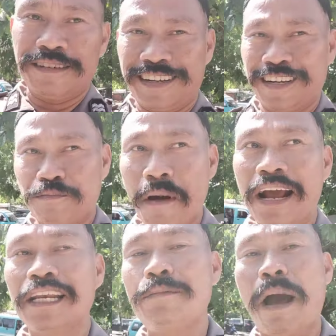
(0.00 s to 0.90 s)
eh,
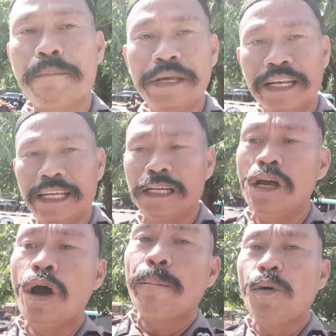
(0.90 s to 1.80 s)
panglima biring
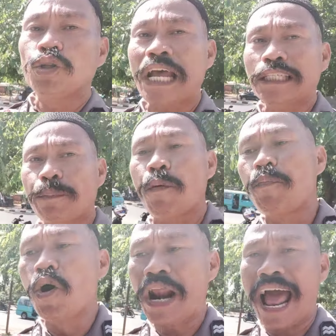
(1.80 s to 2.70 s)
bocah cepu
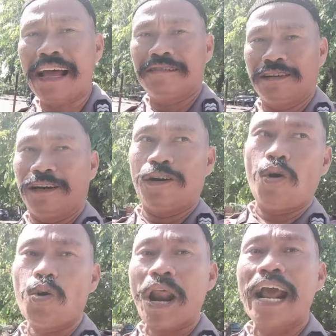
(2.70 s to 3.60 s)
blora eh,
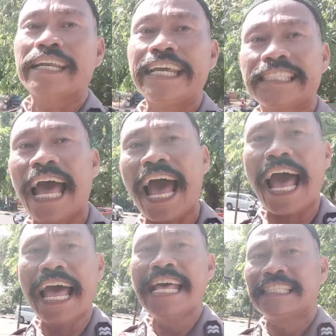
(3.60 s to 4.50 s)
orang
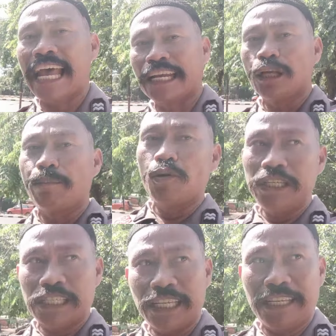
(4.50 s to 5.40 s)
desa jadi
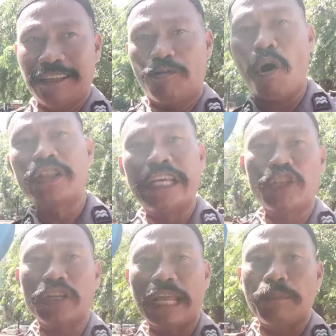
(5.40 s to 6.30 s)
polisi wong
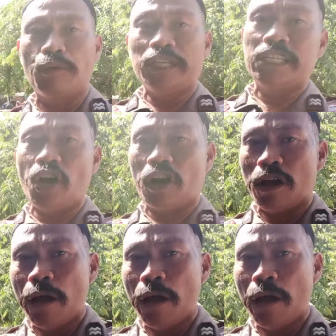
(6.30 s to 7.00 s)
desa jadi polisi oh.